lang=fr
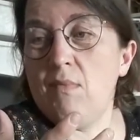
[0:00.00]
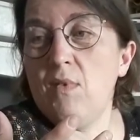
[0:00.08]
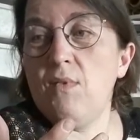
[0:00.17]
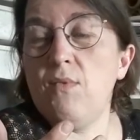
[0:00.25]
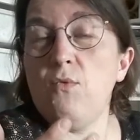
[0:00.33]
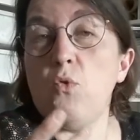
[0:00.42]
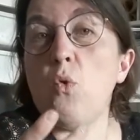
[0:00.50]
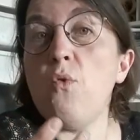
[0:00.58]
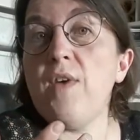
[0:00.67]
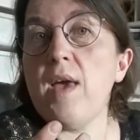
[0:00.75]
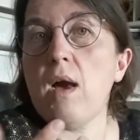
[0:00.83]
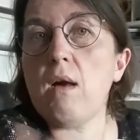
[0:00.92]
Euh, vieux
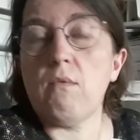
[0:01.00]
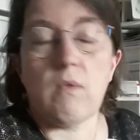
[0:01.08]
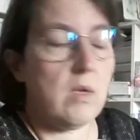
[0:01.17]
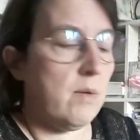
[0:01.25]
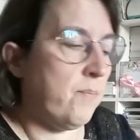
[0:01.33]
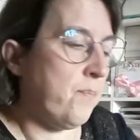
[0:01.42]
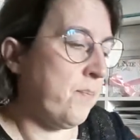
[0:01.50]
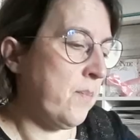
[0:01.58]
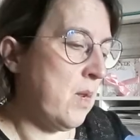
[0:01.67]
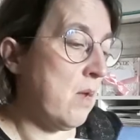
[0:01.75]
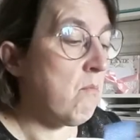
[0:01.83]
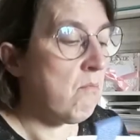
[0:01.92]
verts, oui.
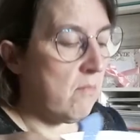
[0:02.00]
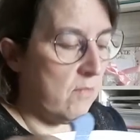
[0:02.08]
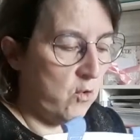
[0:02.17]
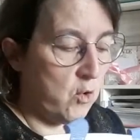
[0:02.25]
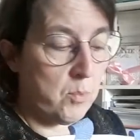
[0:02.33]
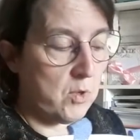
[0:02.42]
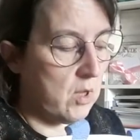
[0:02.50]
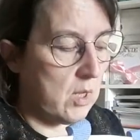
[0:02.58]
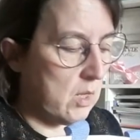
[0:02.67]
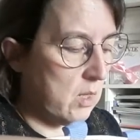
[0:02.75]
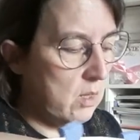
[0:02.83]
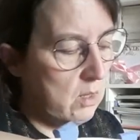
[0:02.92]
Je sais pas si ça
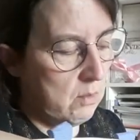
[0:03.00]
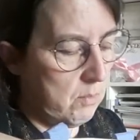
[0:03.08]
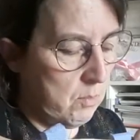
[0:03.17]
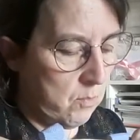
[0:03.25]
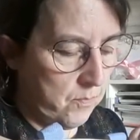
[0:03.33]
existe, mais